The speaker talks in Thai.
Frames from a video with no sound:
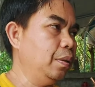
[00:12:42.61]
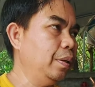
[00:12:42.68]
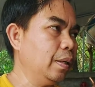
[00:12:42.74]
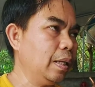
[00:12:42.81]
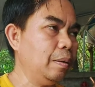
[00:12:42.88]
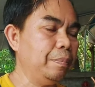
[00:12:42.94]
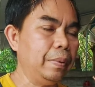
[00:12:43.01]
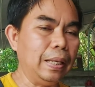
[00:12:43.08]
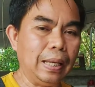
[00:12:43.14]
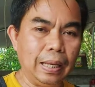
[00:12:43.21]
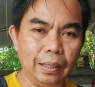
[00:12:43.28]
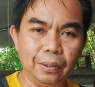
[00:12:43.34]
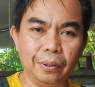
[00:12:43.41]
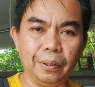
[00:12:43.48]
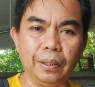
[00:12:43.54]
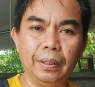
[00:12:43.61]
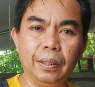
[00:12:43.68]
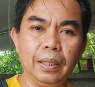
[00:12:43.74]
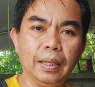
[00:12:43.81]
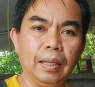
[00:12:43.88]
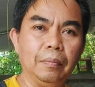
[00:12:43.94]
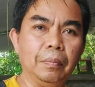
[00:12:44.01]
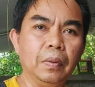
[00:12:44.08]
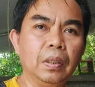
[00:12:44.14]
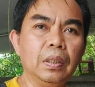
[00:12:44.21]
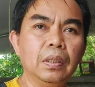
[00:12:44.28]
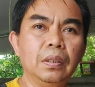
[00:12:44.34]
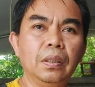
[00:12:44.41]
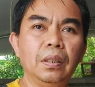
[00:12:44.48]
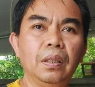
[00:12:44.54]
นะครับ ล้างหน่อยนะครับ
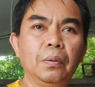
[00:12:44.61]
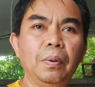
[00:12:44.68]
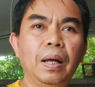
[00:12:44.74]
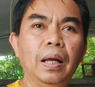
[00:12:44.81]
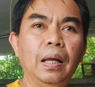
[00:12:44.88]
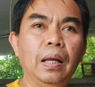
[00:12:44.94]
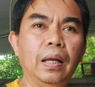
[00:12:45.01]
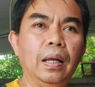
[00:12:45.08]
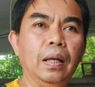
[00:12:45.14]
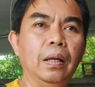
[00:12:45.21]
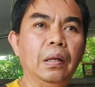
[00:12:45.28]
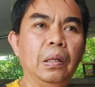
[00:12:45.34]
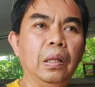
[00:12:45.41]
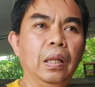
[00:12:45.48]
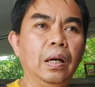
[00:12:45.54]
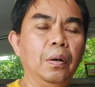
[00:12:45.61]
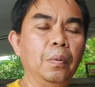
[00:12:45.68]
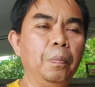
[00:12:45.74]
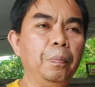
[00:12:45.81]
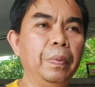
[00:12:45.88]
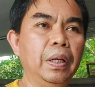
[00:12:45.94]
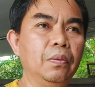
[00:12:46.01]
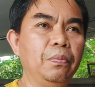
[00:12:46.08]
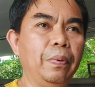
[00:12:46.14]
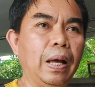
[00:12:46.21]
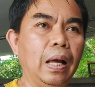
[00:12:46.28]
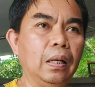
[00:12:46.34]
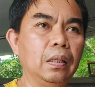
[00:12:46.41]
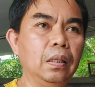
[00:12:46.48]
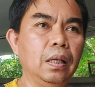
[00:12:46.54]
หรือว่าเราเปิดฝา
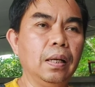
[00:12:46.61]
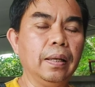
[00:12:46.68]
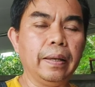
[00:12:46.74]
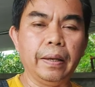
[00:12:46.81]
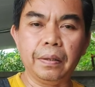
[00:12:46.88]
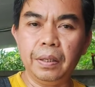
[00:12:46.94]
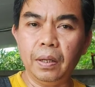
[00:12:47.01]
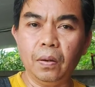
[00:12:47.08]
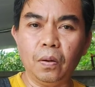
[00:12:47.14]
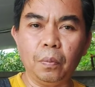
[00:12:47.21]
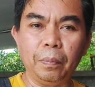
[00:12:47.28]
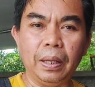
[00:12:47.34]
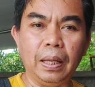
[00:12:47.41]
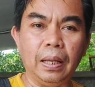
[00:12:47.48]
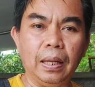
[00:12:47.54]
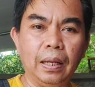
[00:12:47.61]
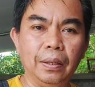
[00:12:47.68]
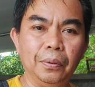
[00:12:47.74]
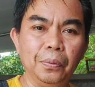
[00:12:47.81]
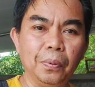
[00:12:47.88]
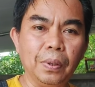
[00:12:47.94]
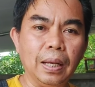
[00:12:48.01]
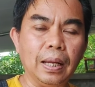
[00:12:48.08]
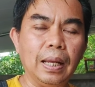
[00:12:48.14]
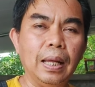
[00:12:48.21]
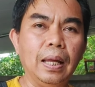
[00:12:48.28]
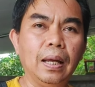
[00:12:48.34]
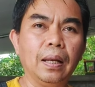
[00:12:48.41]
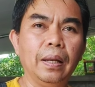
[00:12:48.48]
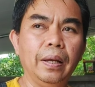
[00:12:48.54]
เครื่องแกะเครื่องออกมา ดู
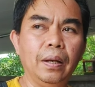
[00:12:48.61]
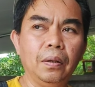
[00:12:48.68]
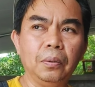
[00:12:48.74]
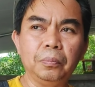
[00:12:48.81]
ข้าง ๆ แล้ว